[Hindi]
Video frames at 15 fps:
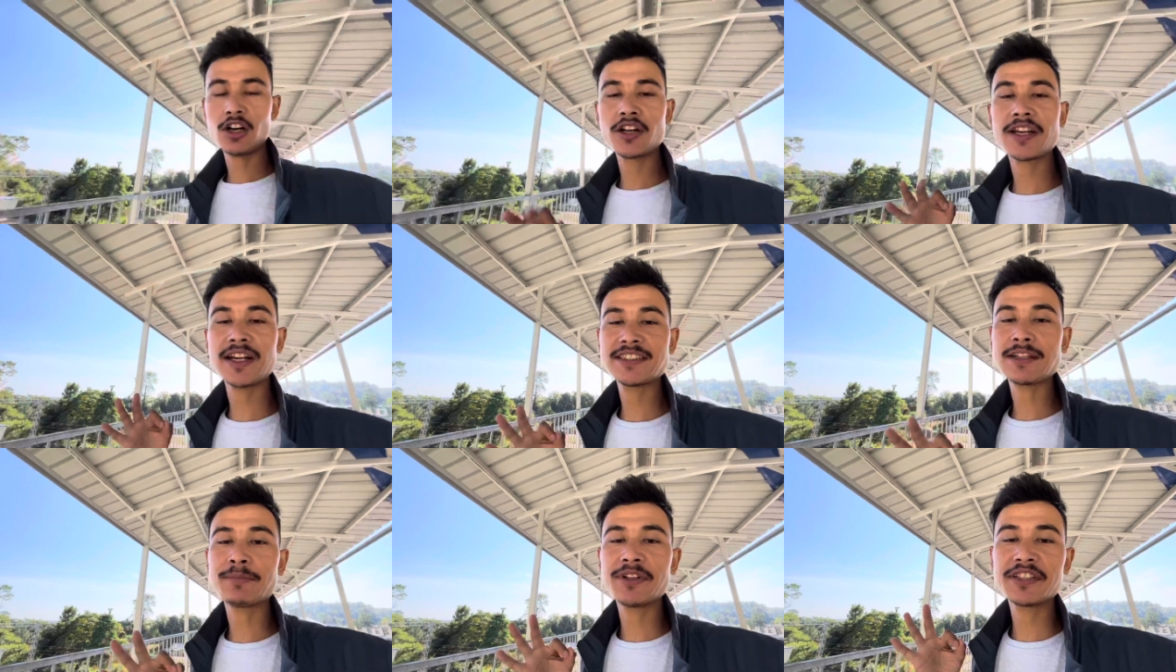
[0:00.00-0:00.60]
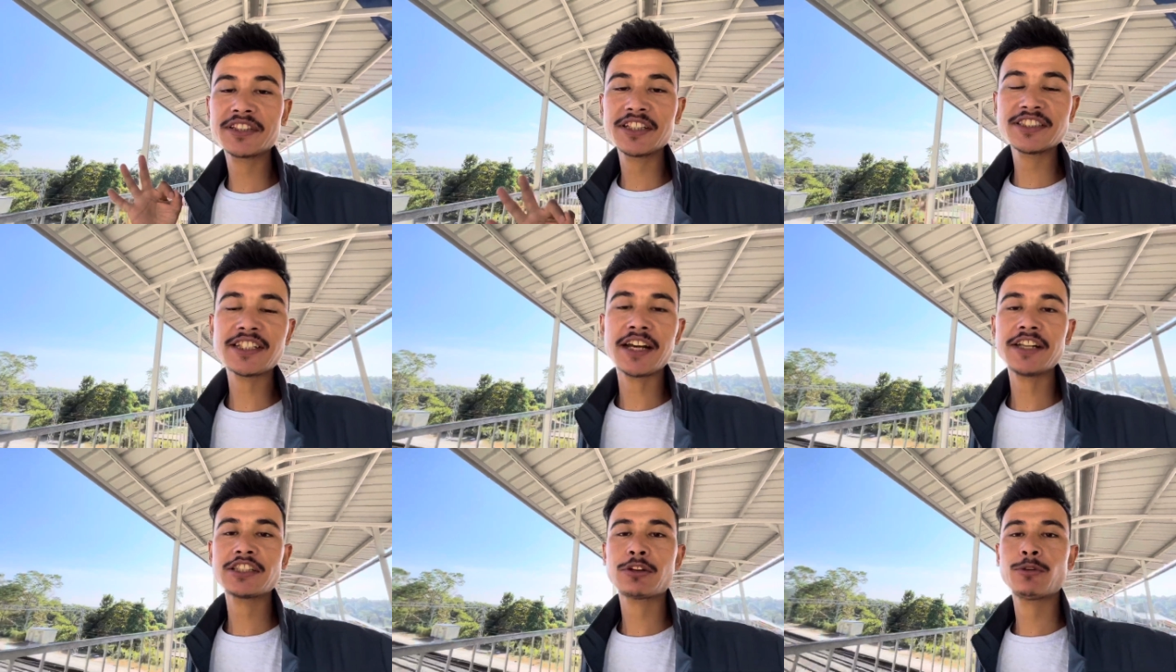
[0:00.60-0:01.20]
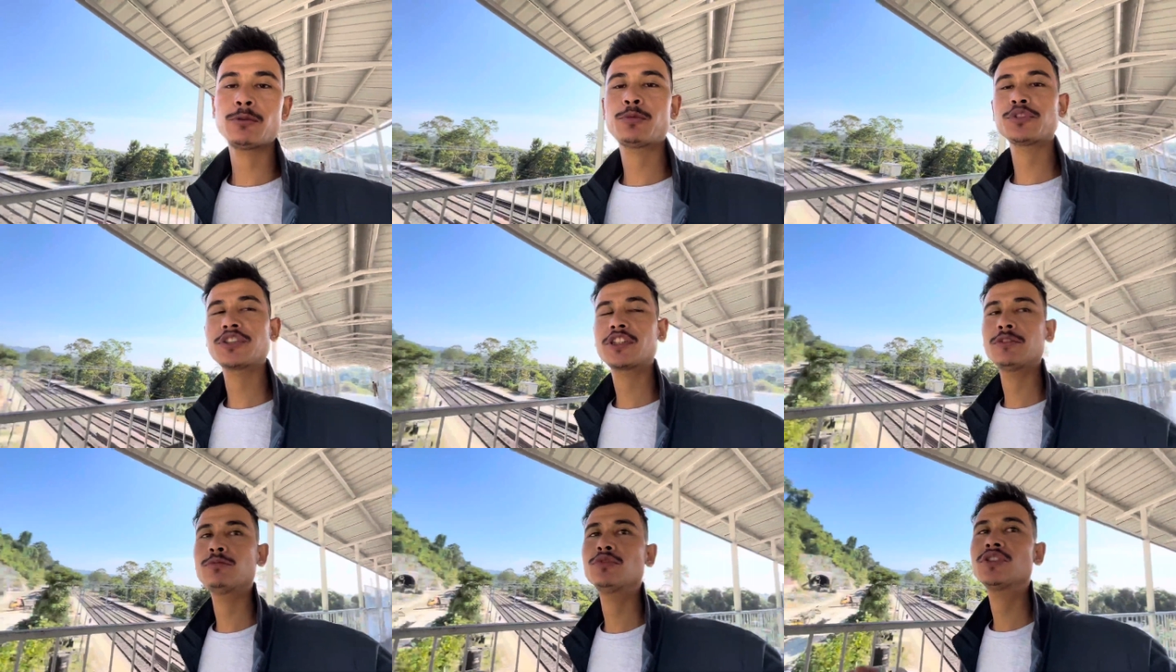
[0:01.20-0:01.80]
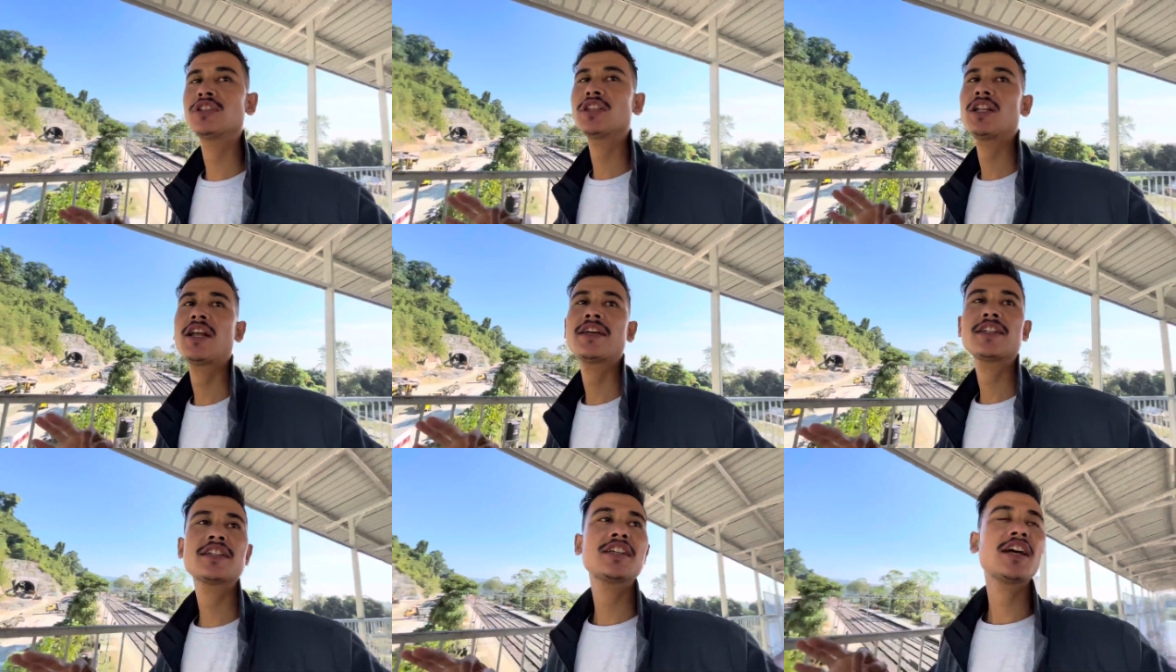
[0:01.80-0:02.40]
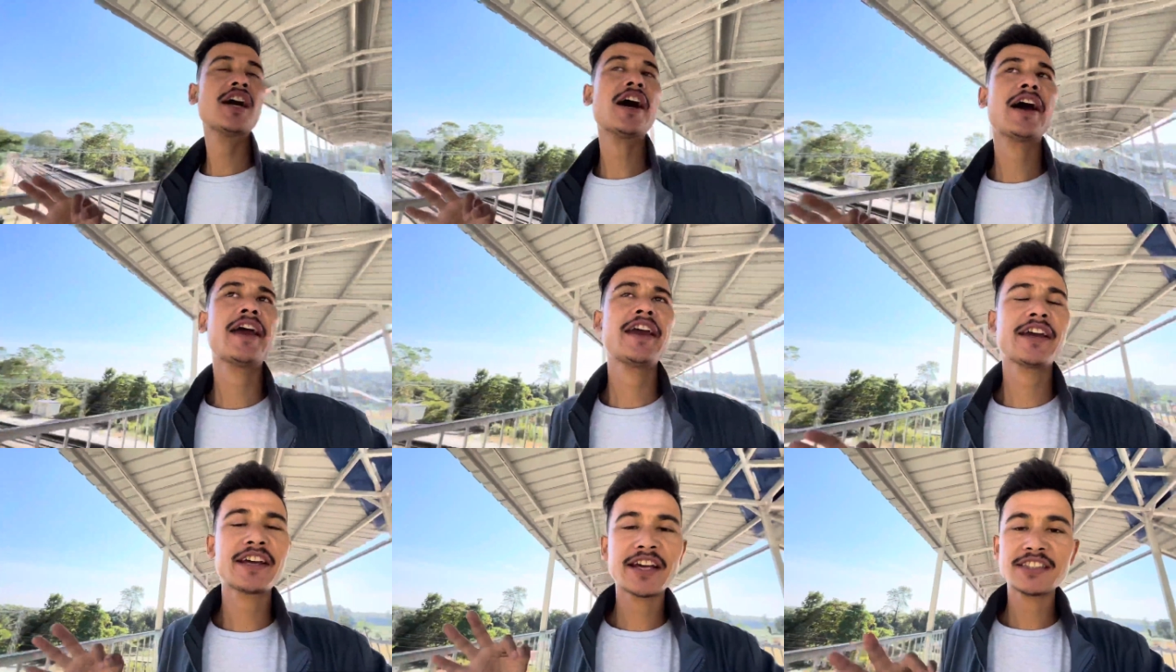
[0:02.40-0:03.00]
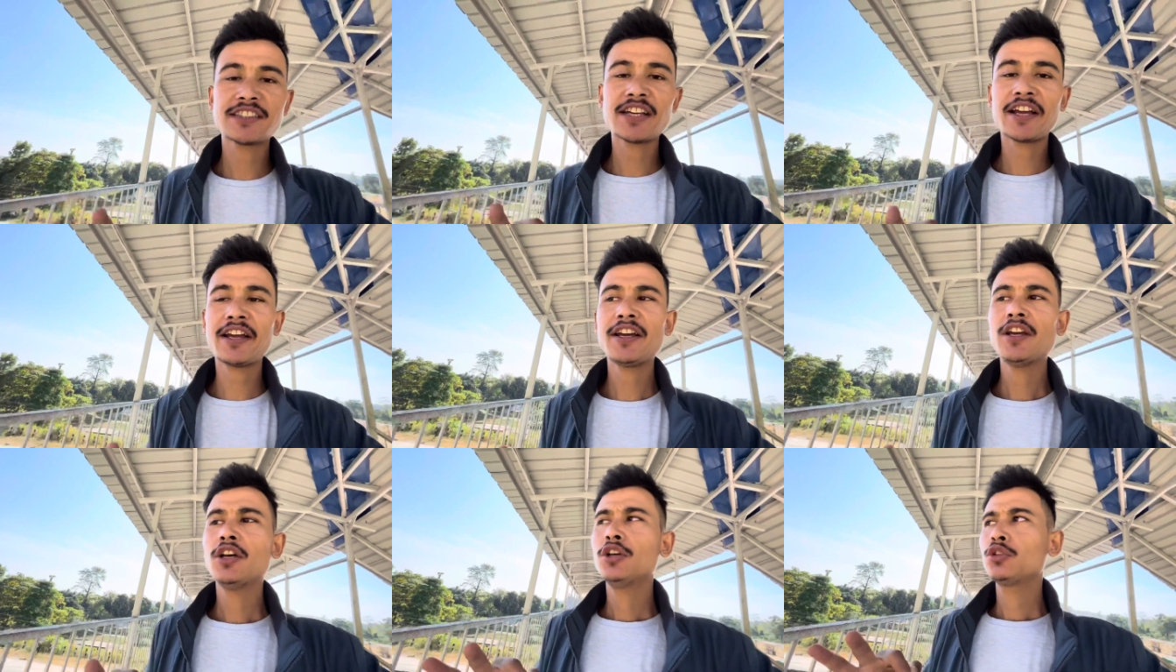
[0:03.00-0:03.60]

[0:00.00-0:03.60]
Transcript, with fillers: और गैस अपने इतने सारे सवाल पूछे थे मुझसे लाइक क्या है कैसा है